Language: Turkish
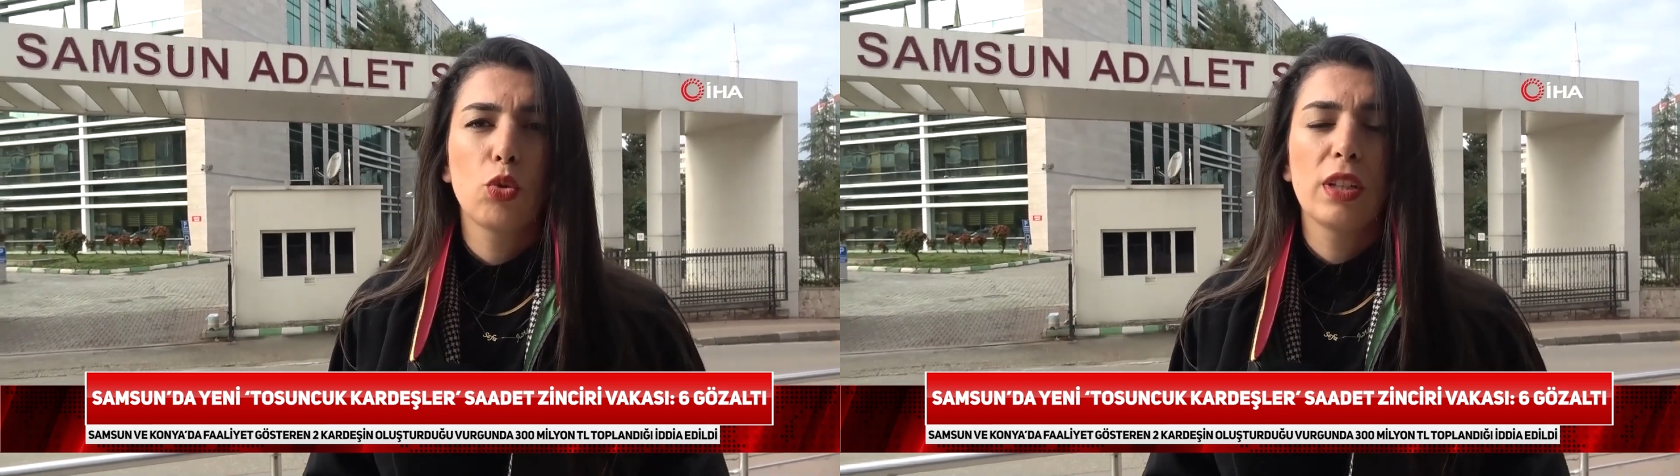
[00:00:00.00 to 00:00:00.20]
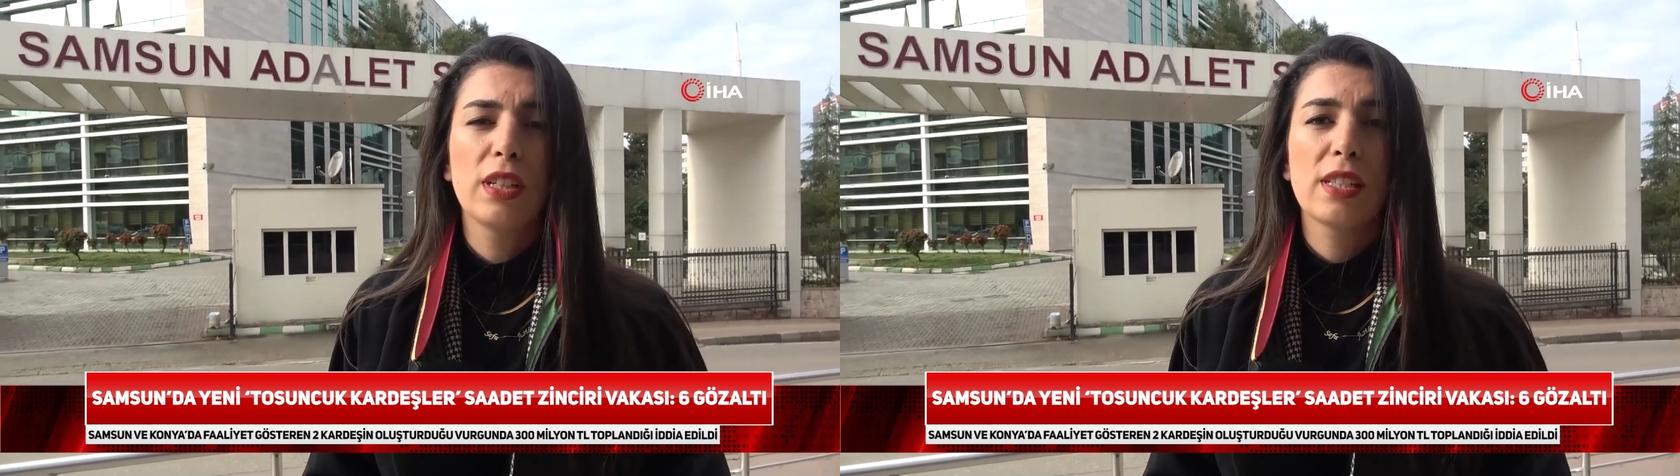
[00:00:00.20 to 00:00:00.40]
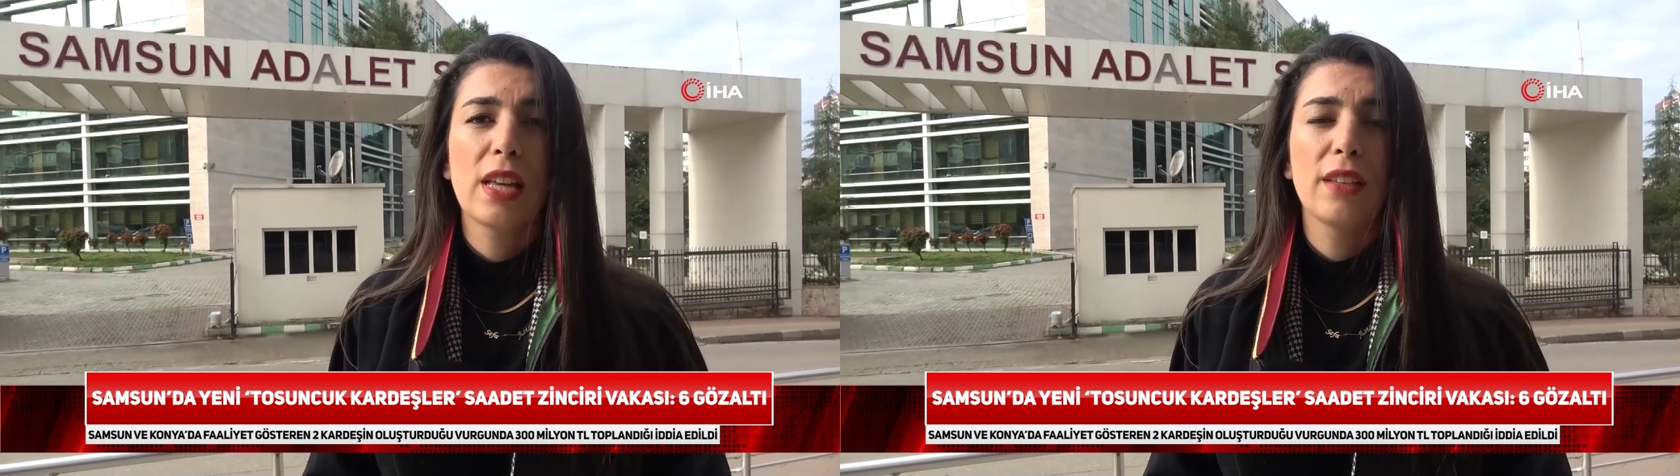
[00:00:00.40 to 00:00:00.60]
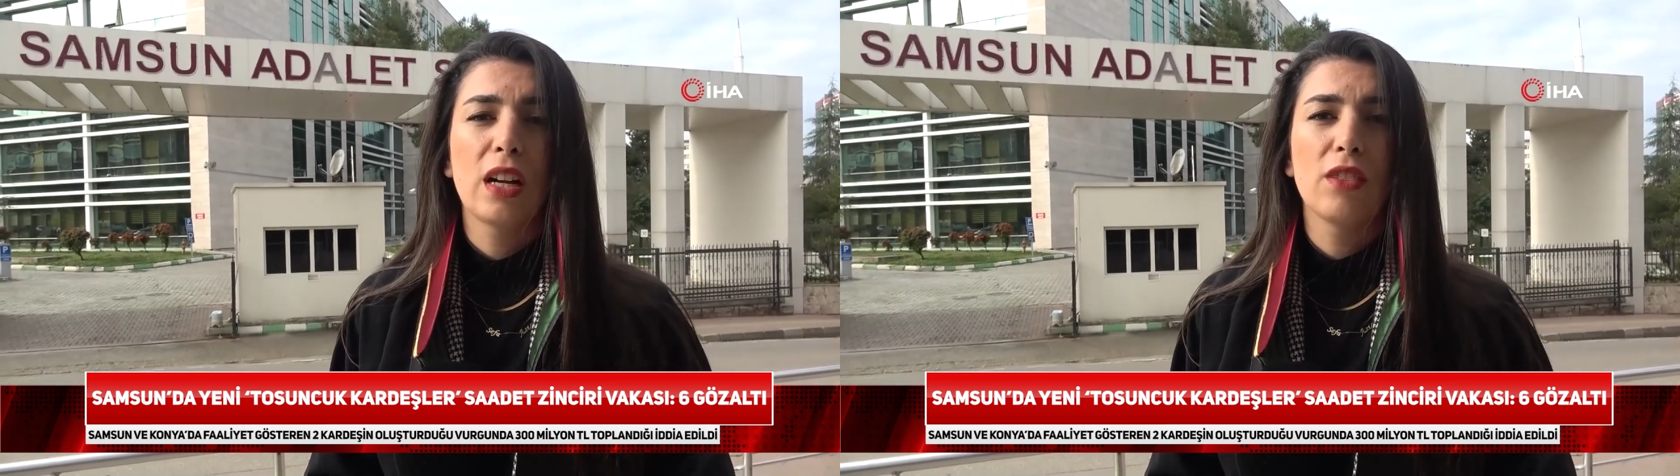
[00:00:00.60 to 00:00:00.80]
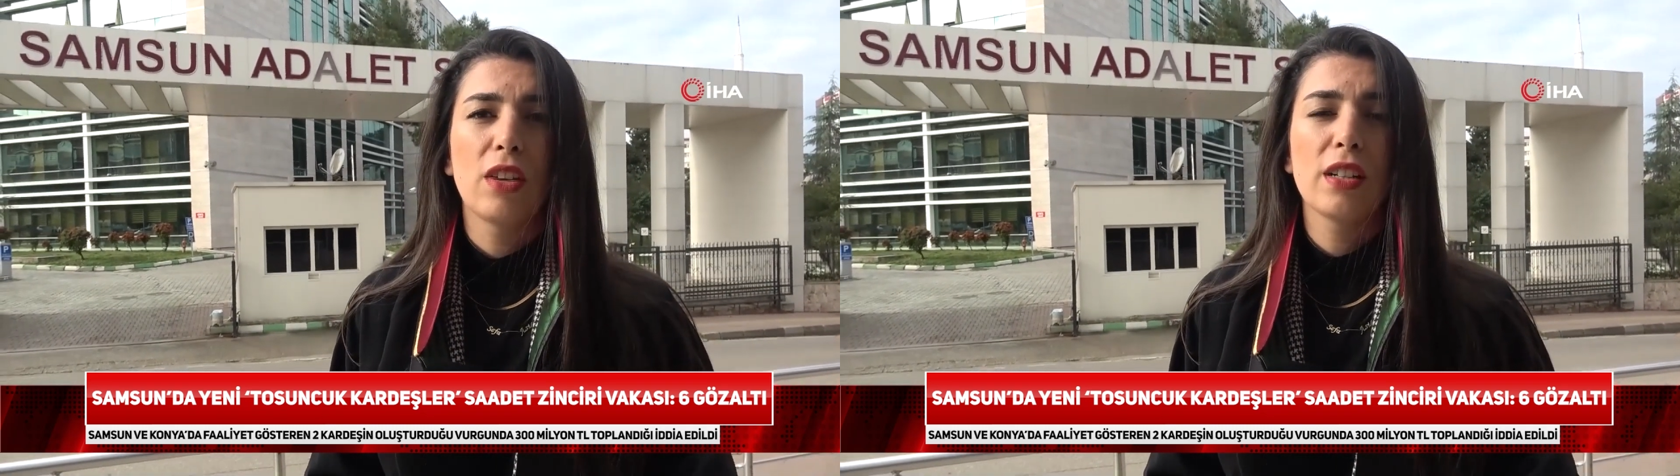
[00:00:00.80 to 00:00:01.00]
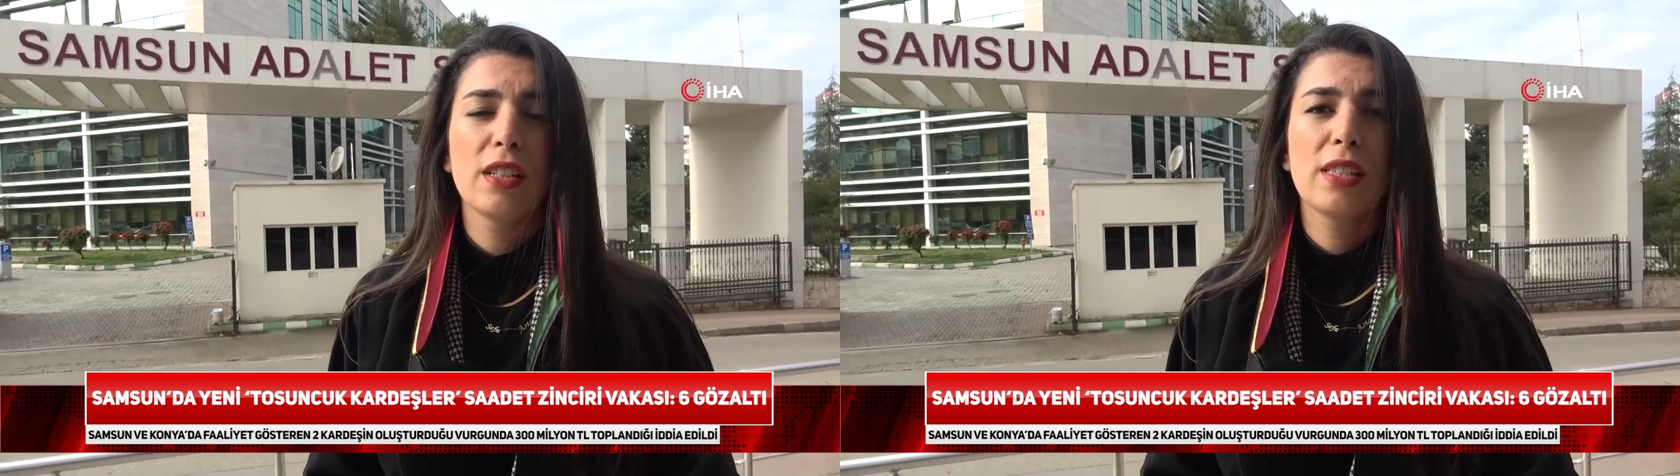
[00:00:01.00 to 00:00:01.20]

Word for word: olan insanlar var.